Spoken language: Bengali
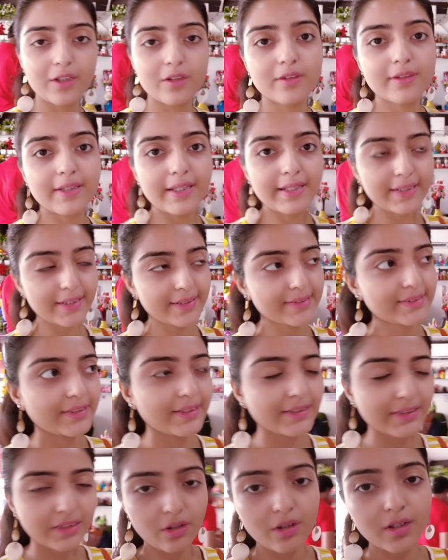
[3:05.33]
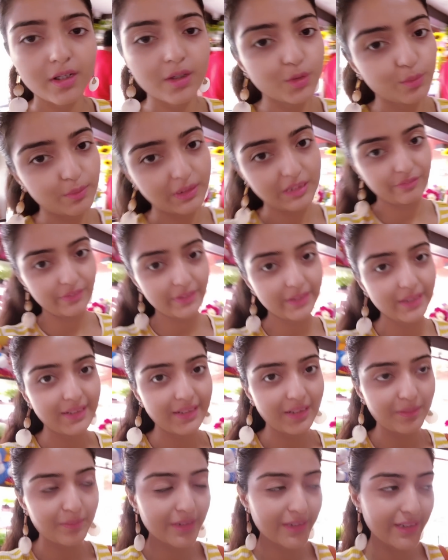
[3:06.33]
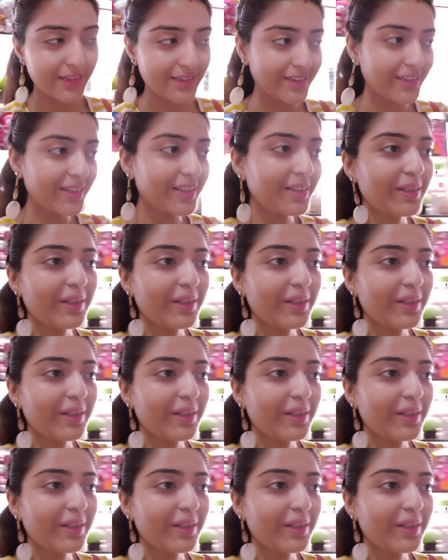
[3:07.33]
এগুলো দেখে সিলেক্ট করাটা খুব ডিফিকাল্ট আমার কাছে